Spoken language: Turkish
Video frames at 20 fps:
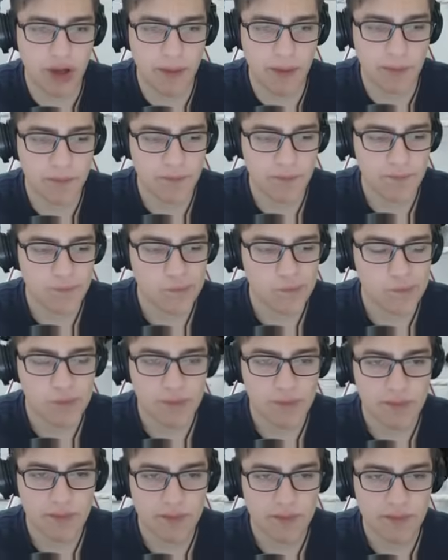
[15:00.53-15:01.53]
bu lava.
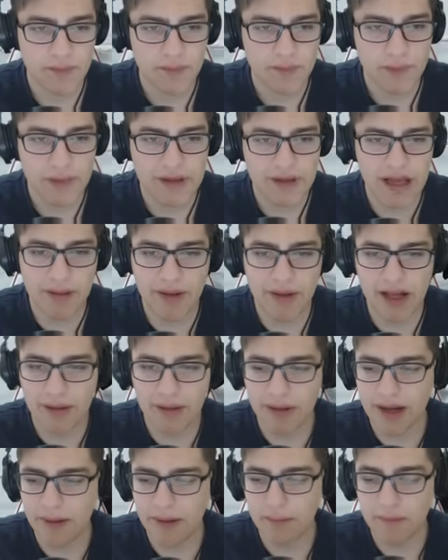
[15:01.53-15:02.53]
Gel
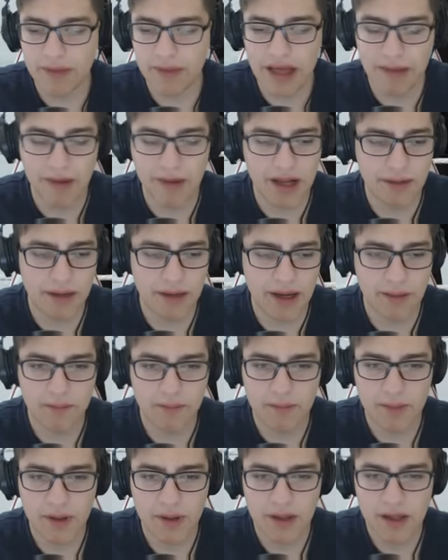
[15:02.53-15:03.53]
bakayım bana. Gel bakayım bana.
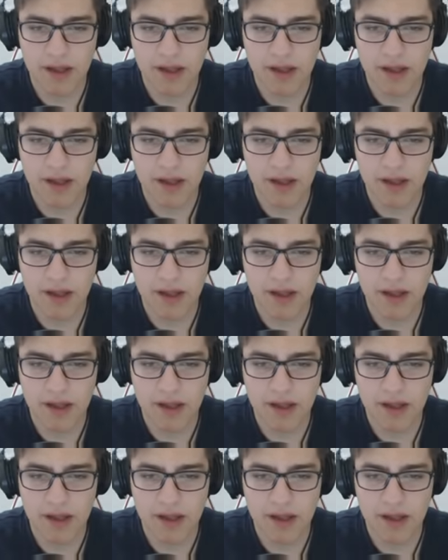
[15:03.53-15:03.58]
